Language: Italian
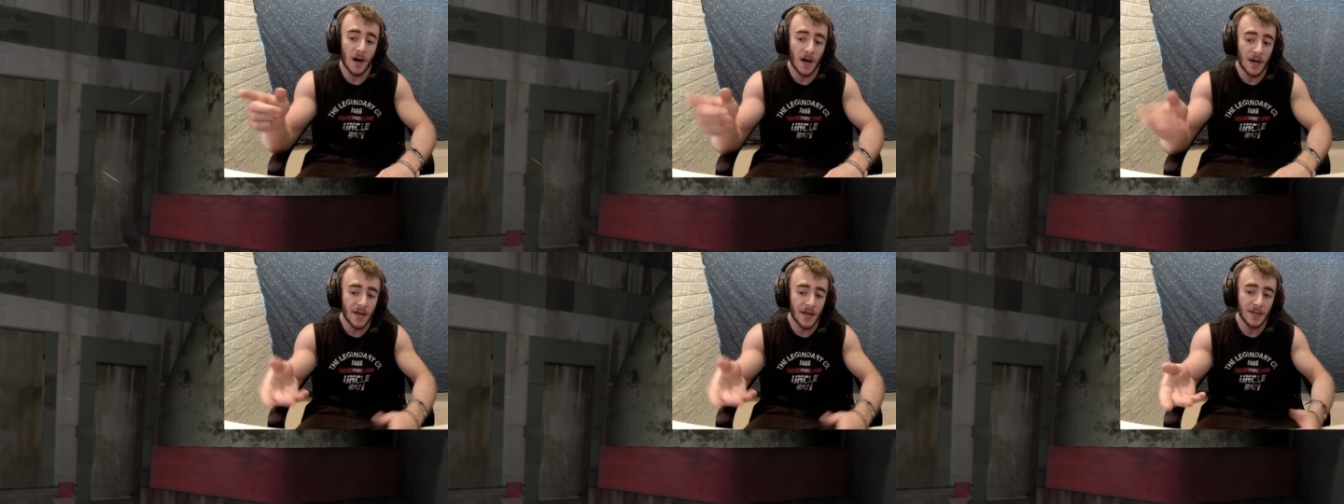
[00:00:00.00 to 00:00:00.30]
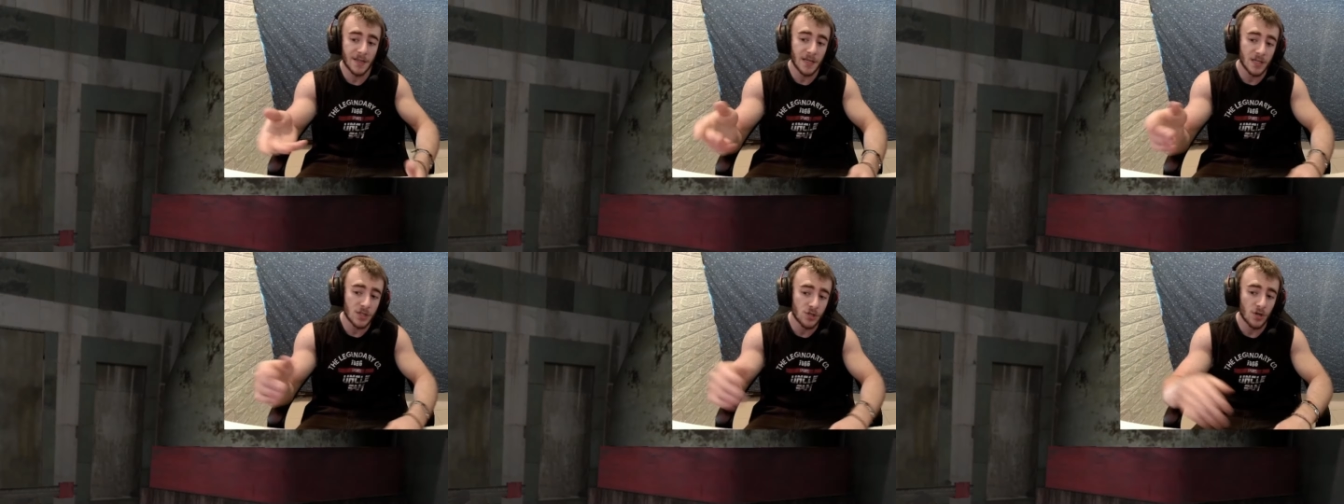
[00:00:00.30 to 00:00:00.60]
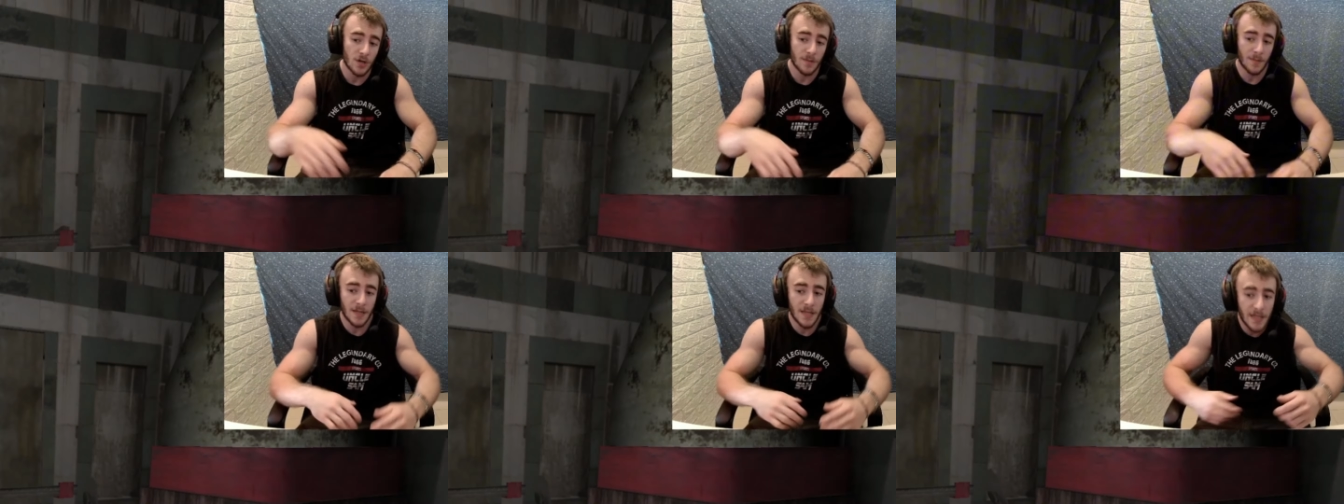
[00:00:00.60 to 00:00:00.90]
e
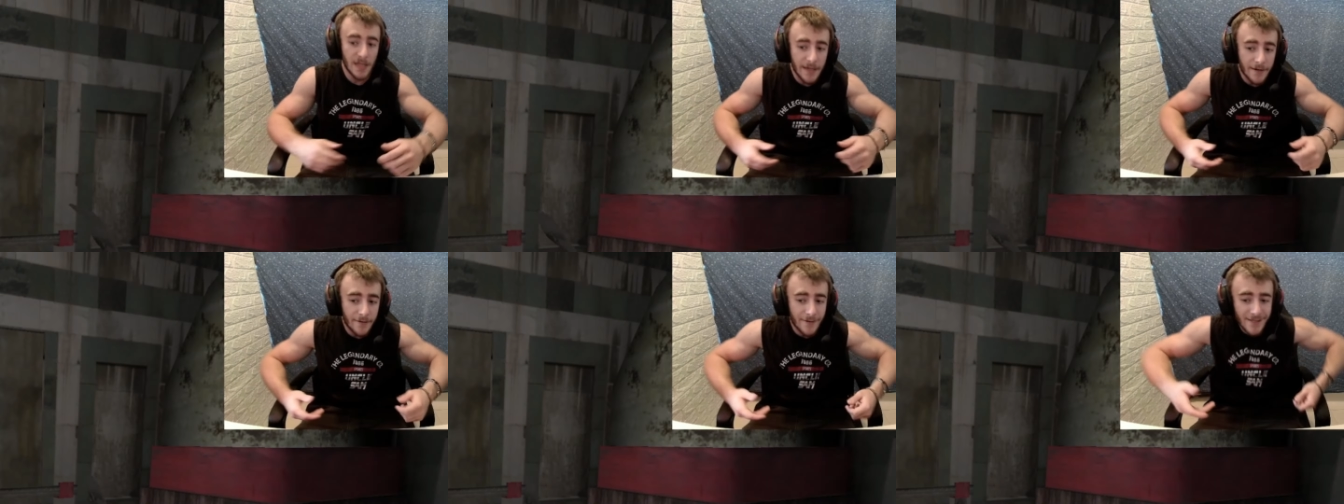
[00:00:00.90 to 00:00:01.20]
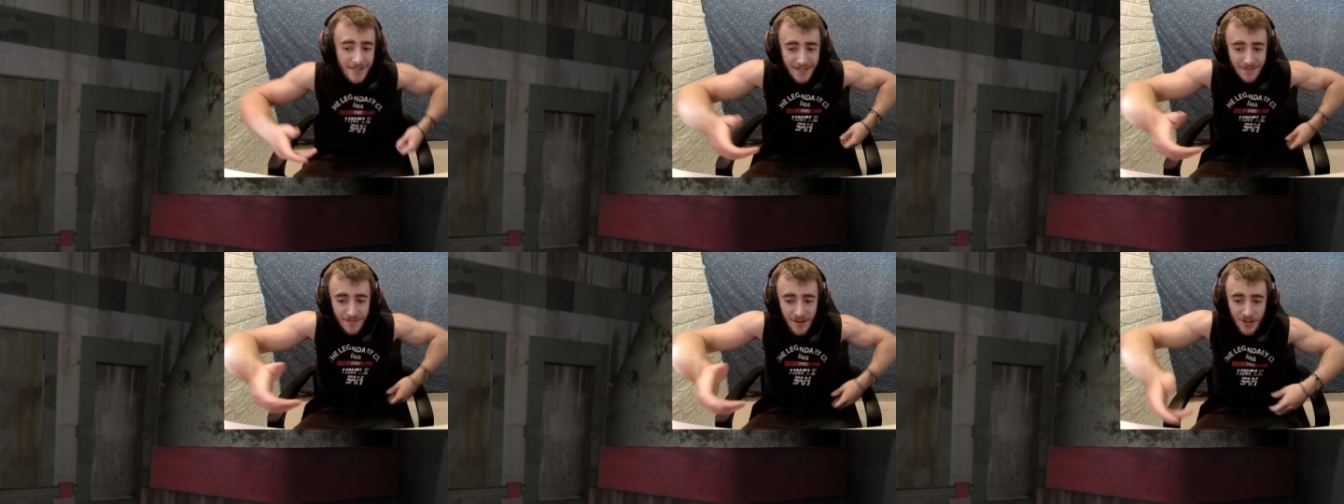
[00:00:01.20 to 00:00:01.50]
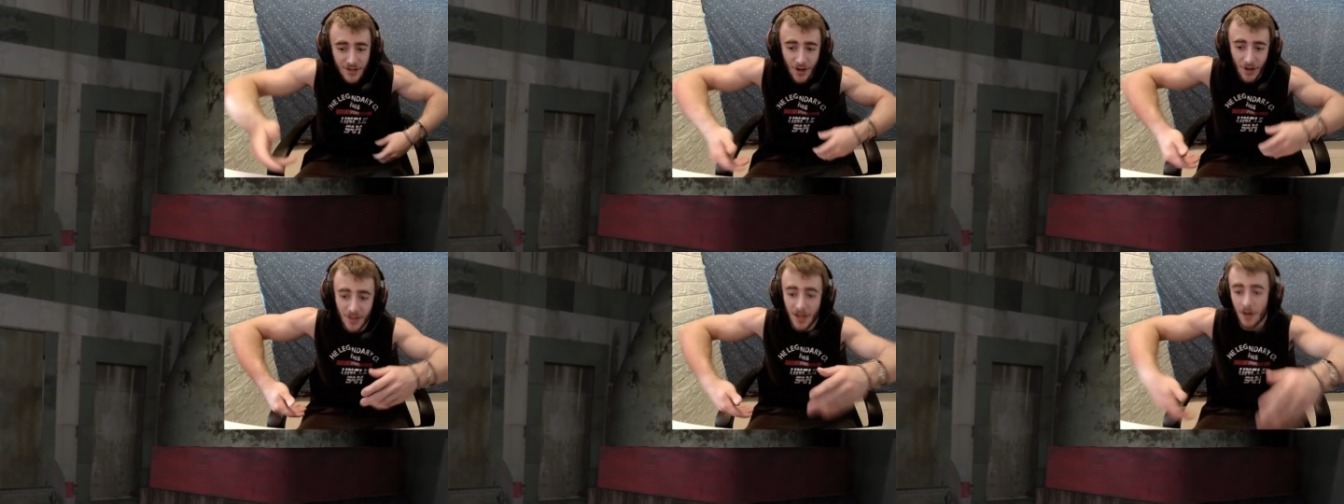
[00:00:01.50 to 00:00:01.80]
adesso rimane lì così,
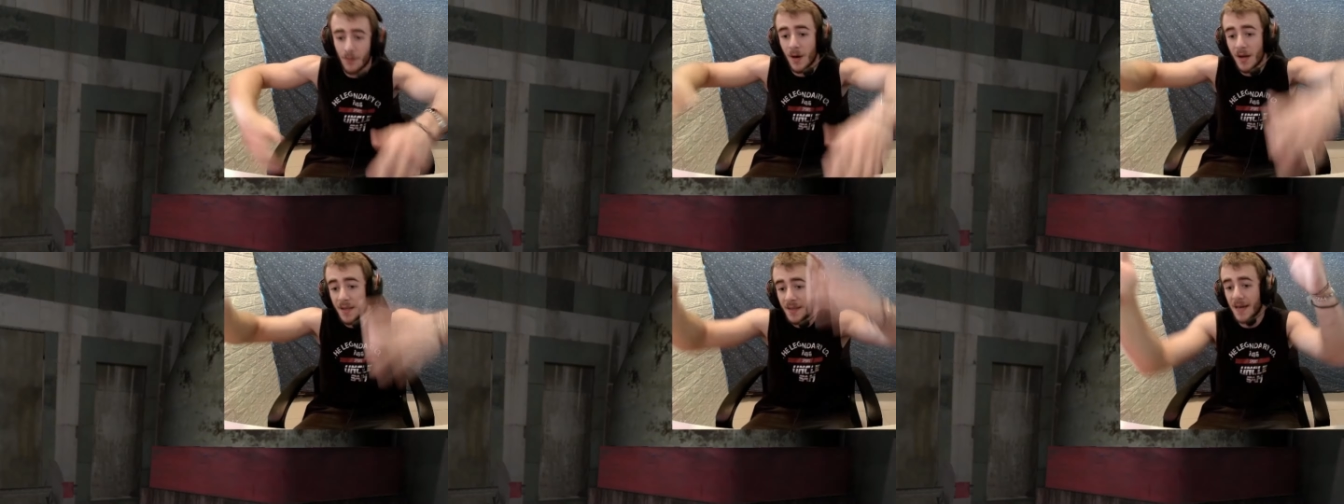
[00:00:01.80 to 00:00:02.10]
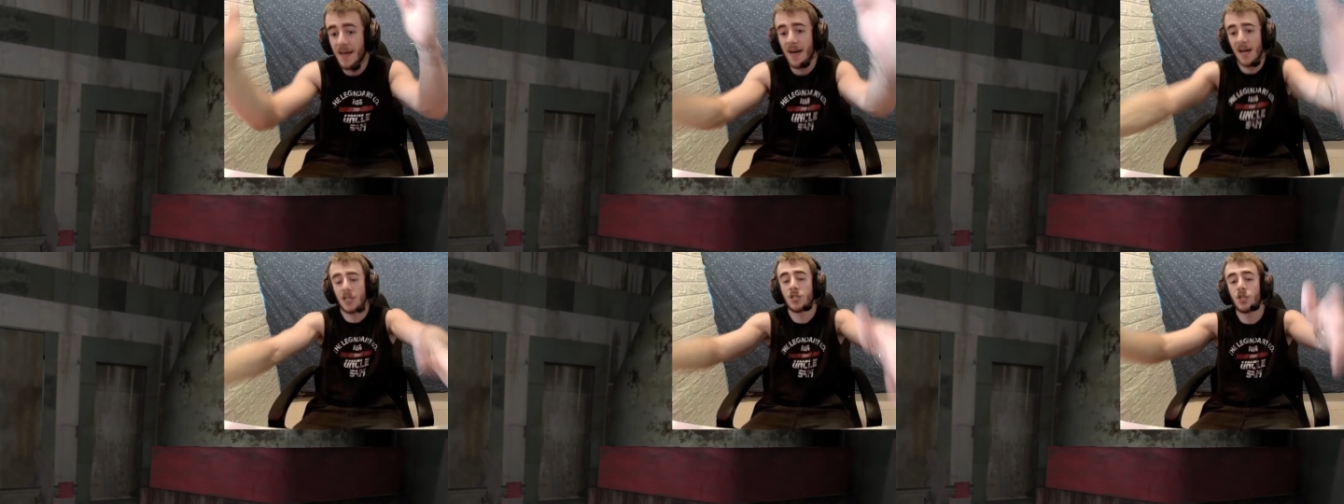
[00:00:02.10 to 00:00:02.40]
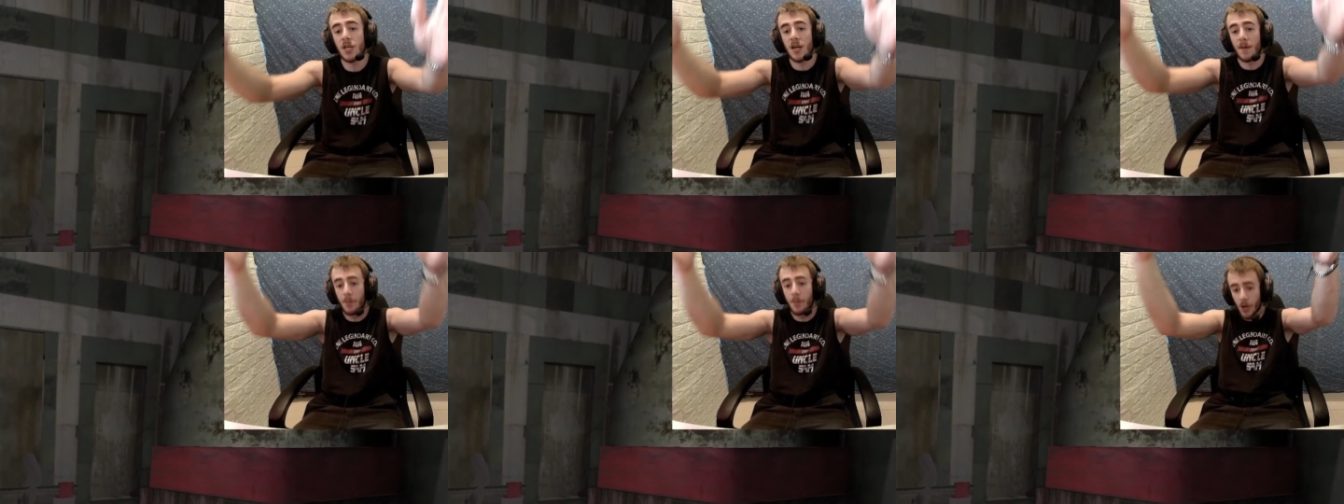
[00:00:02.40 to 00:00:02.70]
madonna, guarda
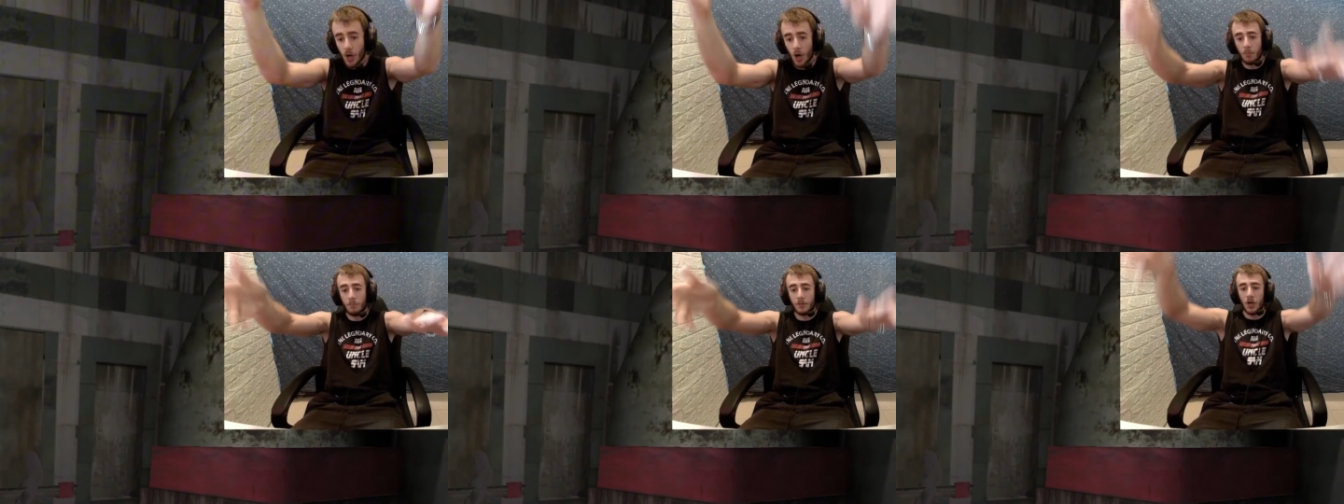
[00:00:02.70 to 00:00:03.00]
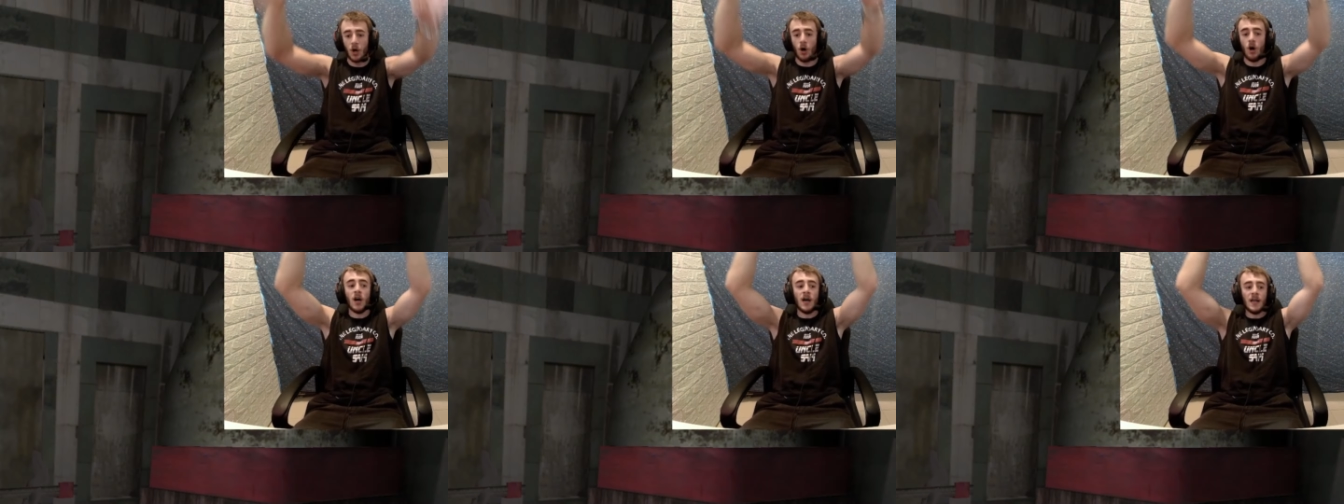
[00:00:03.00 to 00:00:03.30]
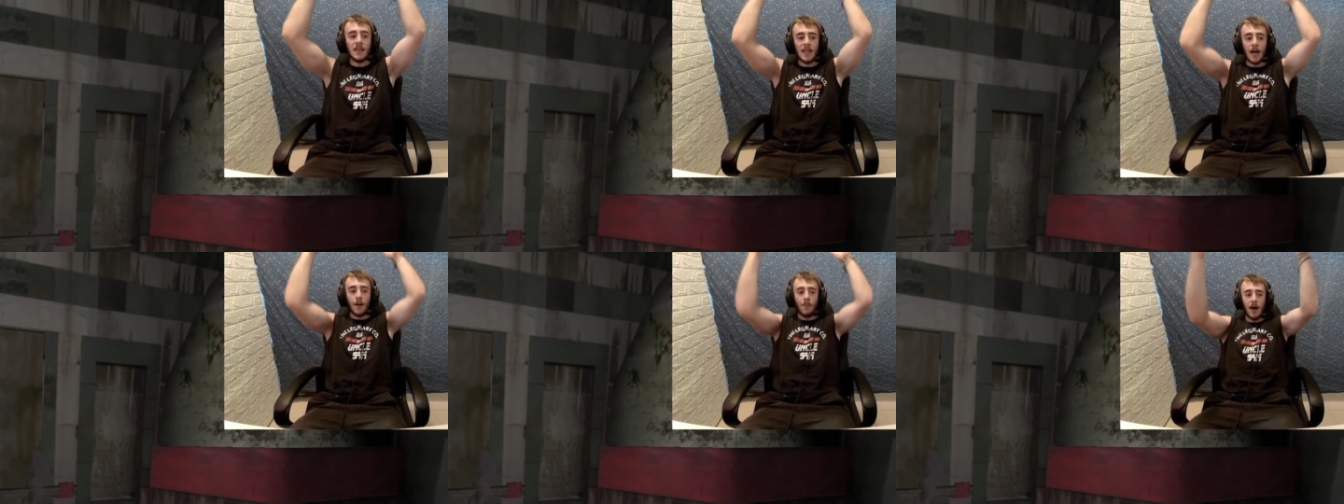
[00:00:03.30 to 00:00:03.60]
caso era proprio
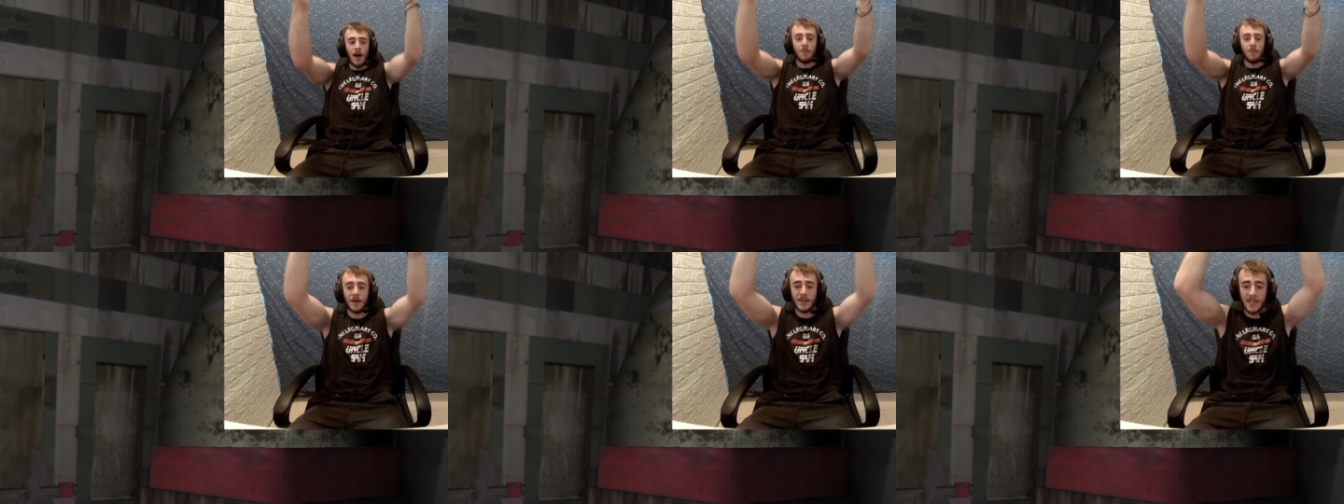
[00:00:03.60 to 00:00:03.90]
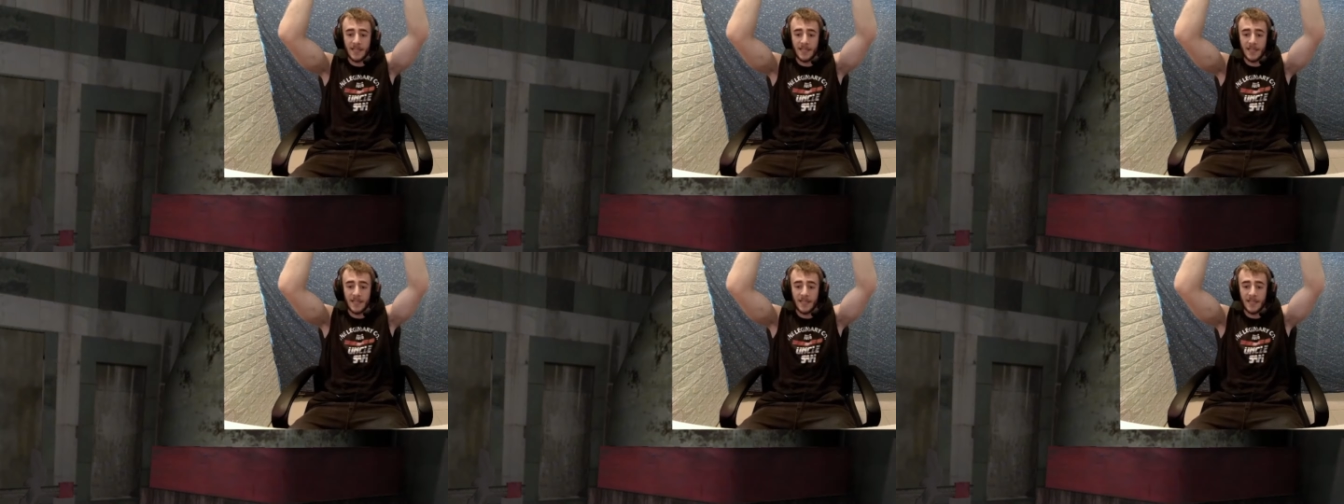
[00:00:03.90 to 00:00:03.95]
la mamma di